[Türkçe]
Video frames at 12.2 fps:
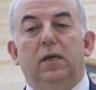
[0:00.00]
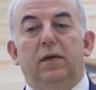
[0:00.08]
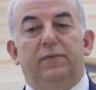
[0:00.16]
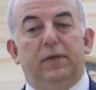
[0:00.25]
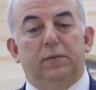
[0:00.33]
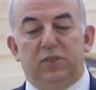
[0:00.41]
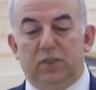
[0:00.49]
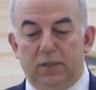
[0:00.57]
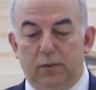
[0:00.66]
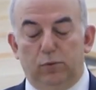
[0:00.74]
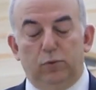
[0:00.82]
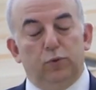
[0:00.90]
Efendim
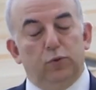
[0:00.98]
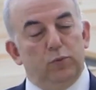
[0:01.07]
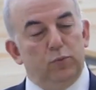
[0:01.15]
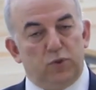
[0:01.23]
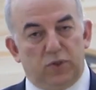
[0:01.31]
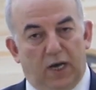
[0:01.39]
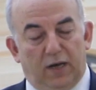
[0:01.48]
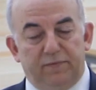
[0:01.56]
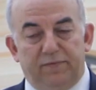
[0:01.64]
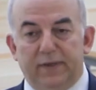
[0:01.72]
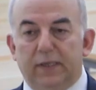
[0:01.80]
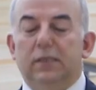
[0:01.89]
içinde bulunduğumuz
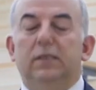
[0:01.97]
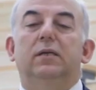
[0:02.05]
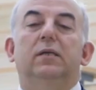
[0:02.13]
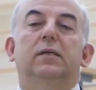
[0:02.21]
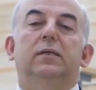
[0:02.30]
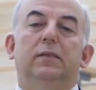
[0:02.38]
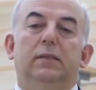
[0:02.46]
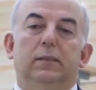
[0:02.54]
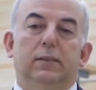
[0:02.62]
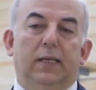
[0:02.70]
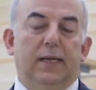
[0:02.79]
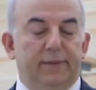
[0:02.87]

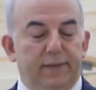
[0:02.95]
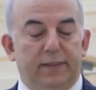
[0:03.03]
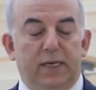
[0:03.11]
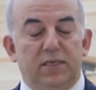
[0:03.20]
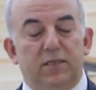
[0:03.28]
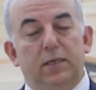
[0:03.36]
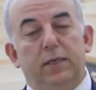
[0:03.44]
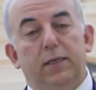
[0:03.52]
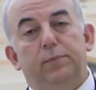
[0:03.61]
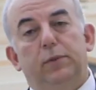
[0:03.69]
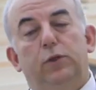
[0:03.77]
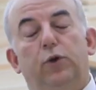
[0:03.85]
amfilerde dersler
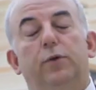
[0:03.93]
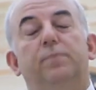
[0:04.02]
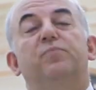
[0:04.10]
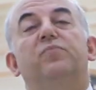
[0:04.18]
yapılıyor